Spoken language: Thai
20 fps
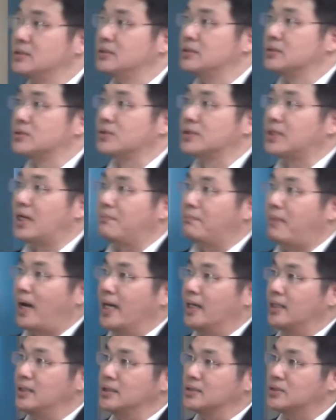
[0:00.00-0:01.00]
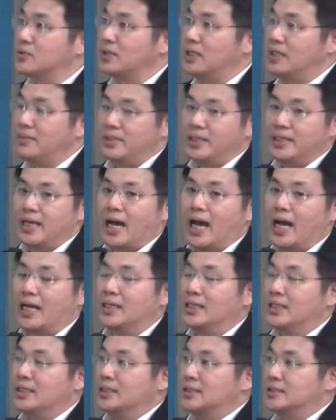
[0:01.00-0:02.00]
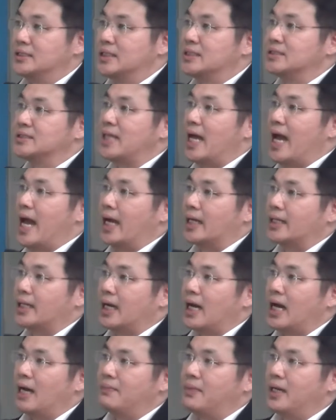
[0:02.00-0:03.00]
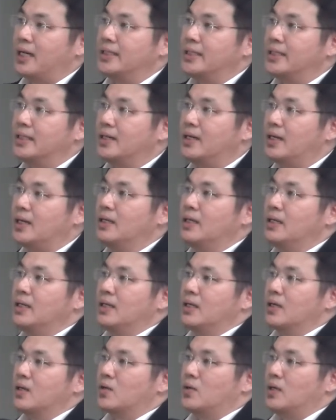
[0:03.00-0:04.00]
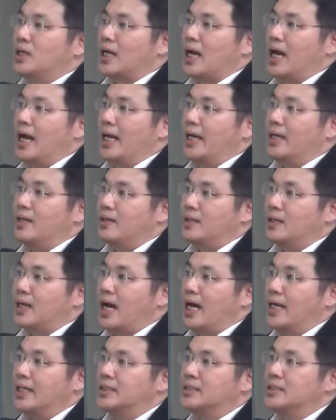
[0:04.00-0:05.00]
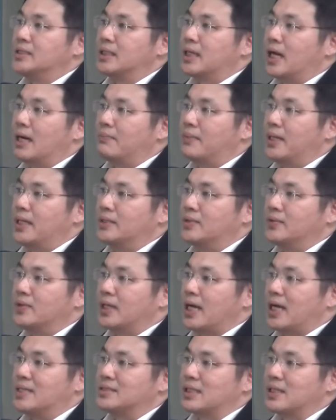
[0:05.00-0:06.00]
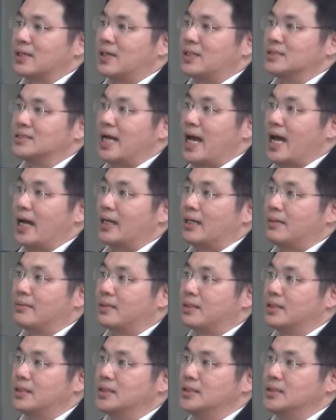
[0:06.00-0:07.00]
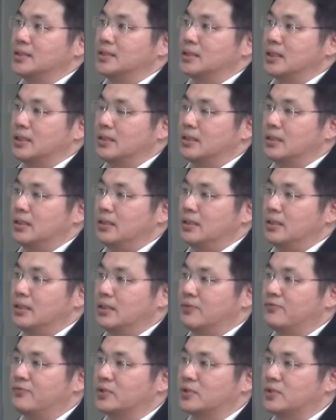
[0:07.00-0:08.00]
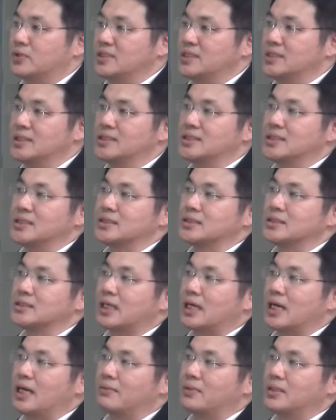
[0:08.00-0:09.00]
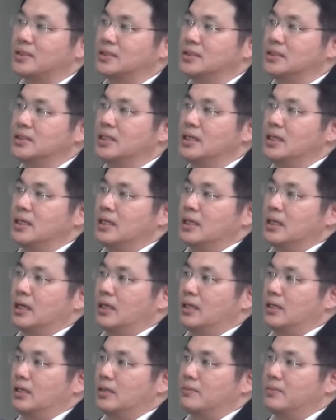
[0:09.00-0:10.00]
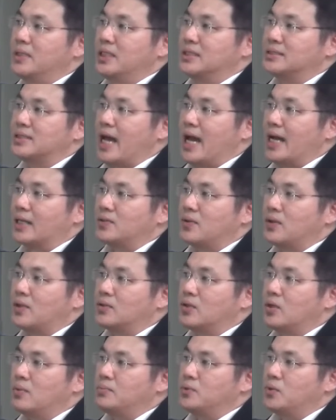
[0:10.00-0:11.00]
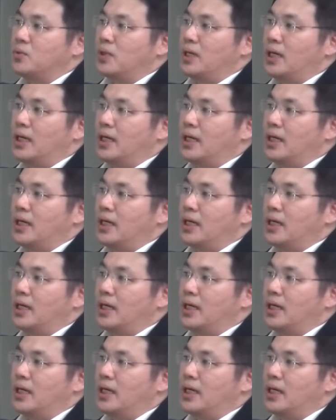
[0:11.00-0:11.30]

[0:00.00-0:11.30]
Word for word: ส่วนถัดไปก็คือตัวเร่งปฏิกิริยาเชิงแสงนะครับอันนี้ก็กลไกก็คล้ายคลึงกับไอตัวการสังเคราะห์แสงนะครับก็คือโฟโตซินธิซิสนะครับก็คือเมื่อแสงตกกระทบตัว